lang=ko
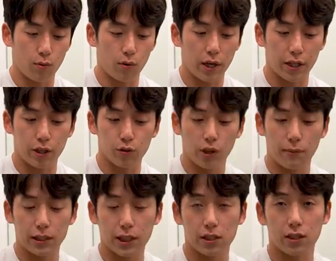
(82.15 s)
원래 기존의
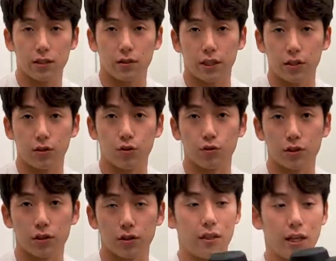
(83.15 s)
마사지 같은
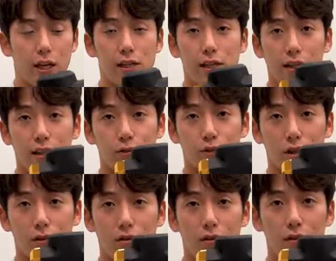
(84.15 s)
경우는 이게
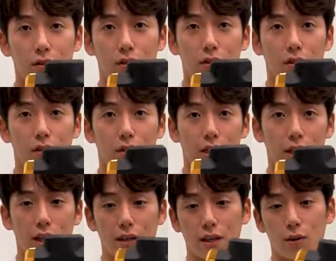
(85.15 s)
1단계고요
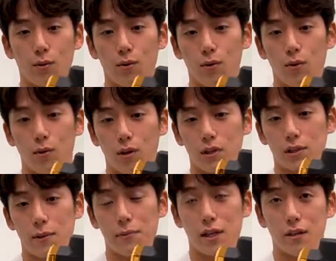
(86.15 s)
2단계고
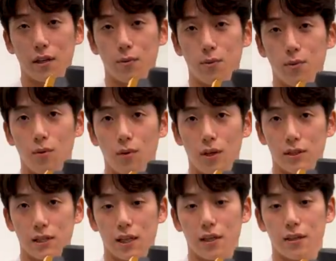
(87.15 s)
3단계고
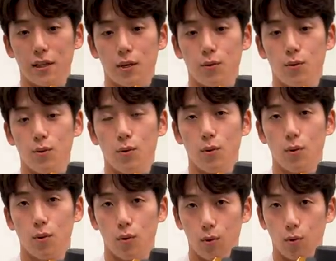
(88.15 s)
4단계고
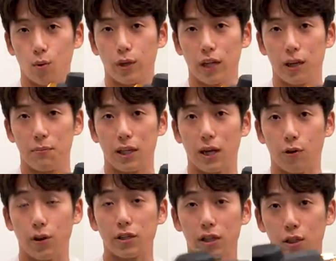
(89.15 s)
5단계입니다
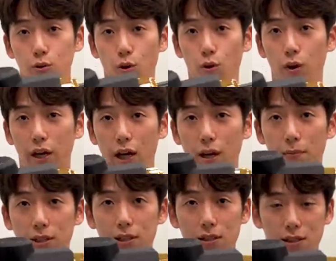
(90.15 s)
굉장히 조용하게
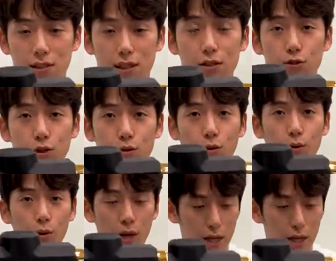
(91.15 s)
마사지를 할 수 있고